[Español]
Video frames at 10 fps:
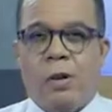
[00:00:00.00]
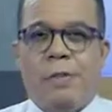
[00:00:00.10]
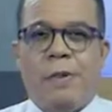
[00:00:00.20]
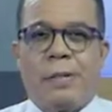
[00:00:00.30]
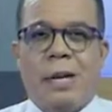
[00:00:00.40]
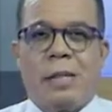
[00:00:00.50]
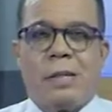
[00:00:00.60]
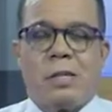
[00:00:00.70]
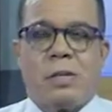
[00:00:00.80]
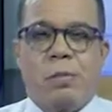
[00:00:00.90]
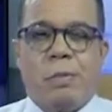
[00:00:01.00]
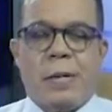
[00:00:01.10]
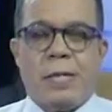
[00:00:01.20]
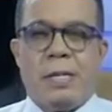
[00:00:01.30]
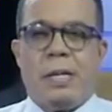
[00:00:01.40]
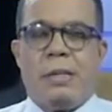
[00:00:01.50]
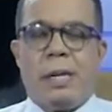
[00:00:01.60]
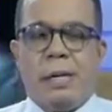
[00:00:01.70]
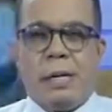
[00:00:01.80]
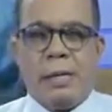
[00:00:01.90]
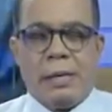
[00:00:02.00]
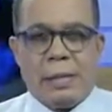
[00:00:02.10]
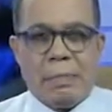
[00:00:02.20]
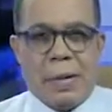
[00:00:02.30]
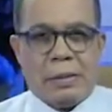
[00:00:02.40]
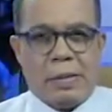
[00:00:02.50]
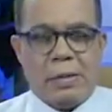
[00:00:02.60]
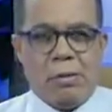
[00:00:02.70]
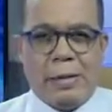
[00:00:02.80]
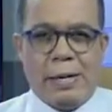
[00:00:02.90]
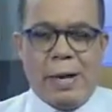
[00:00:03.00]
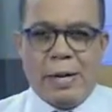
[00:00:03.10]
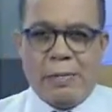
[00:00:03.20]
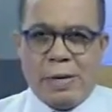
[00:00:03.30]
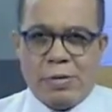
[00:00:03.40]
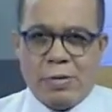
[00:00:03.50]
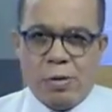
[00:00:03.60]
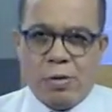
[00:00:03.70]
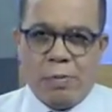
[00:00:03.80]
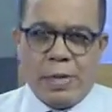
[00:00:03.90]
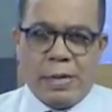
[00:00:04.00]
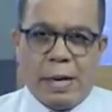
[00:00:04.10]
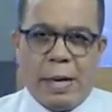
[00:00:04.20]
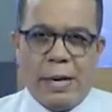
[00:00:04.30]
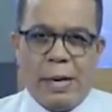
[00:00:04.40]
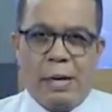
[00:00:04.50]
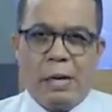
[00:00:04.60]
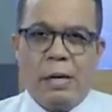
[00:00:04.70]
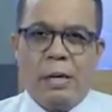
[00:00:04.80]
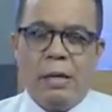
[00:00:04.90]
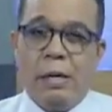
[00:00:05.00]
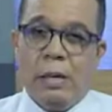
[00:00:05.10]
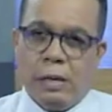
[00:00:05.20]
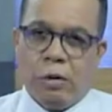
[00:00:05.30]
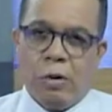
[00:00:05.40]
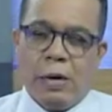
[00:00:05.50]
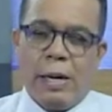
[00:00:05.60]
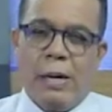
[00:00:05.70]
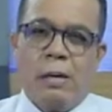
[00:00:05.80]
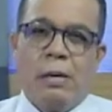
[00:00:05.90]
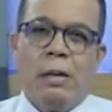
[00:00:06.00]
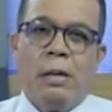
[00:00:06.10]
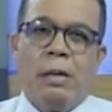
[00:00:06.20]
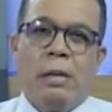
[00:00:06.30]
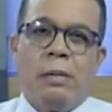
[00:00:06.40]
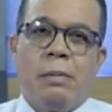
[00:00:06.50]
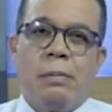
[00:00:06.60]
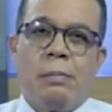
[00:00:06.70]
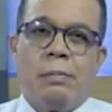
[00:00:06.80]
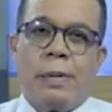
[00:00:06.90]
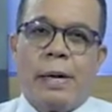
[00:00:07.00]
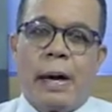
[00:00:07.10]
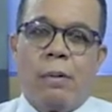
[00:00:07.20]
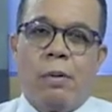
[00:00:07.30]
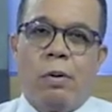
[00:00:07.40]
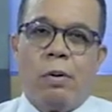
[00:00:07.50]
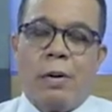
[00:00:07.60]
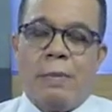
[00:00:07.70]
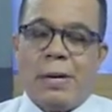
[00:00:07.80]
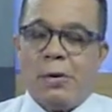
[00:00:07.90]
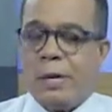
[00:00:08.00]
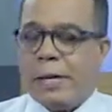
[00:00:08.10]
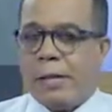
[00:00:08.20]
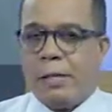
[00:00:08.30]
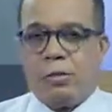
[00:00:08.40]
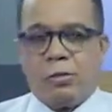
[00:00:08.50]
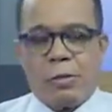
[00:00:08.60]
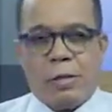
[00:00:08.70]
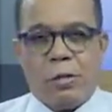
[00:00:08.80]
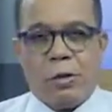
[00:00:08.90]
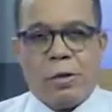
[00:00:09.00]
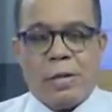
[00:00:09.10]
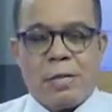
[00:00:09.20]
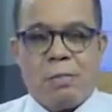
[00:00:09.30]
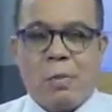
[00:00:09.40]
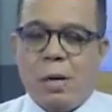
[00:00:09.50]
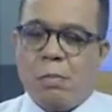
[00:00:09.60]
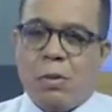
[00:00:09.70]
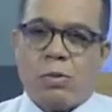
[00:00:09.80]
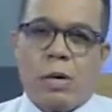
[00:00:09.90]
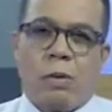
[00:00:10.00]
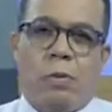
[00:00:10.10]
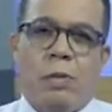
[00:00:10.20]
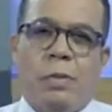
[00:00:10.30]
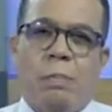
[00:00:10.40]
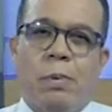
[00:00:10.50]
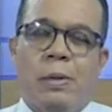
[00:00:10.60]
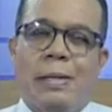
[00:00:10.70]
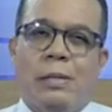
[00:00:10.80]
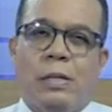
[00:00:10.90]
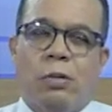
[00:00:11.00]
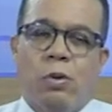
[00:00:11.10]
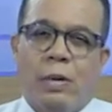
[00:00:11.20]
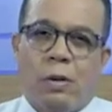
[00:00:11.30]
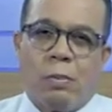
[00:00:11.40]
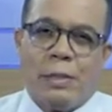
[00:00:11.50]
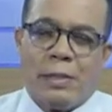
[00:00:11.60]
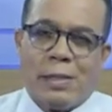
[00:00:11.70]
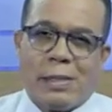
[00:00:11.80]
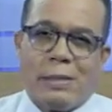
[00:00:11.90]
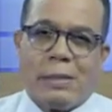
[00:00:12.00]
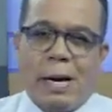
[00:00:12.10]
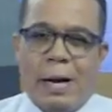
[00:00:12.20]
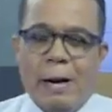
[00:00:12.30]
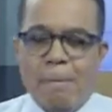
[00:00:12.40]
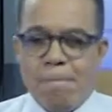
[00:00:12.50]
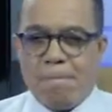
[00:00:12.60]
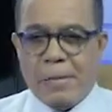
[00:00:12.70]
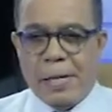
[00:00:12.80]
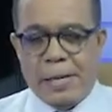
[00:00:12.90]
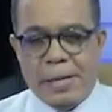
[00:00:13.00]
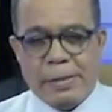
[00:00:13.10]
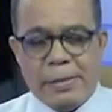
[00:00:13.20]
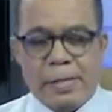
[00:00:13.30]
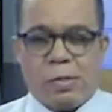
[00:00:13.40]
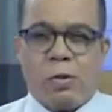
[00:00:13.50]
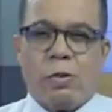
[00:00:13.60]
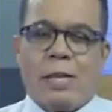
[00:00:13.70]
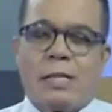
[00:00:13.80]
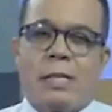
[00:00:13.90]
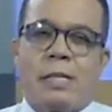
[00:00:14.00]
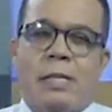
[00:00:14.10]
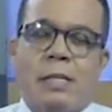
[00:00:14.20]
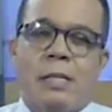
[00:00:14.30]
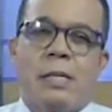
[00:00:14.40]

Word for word: Fernández como presidente y líder del Partido de la Liberación Dominicana y con él gran o la mayoría de sus seguidores, miembros del comité político, el comité central, dirigentes, congresistas,